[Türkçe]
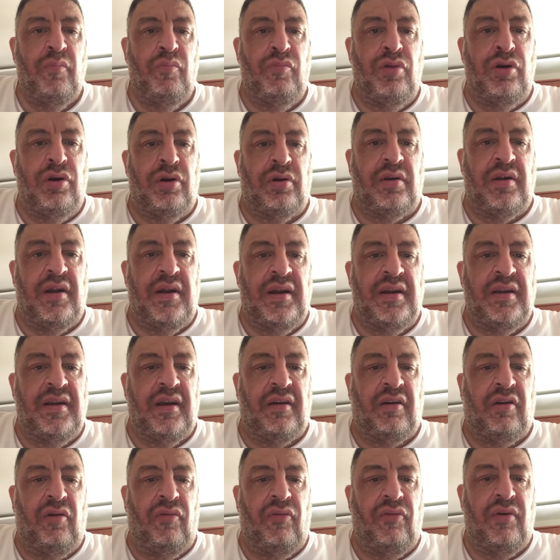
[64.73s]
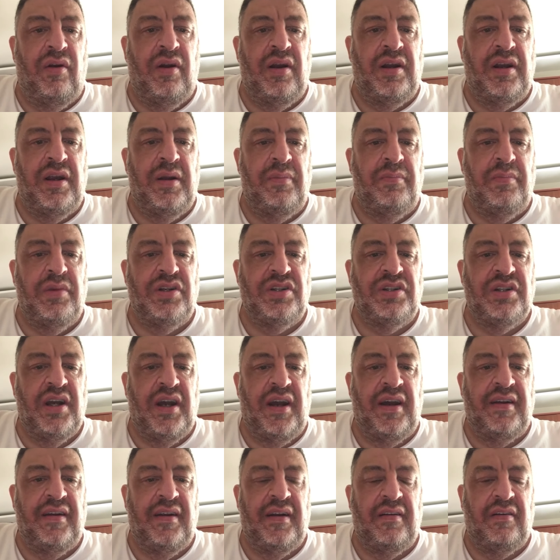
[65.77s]
Büyüklerine küfür
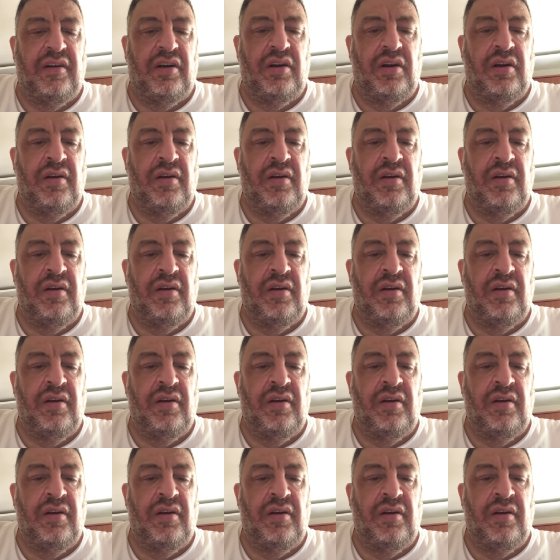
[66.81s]
edilmeyeceğini,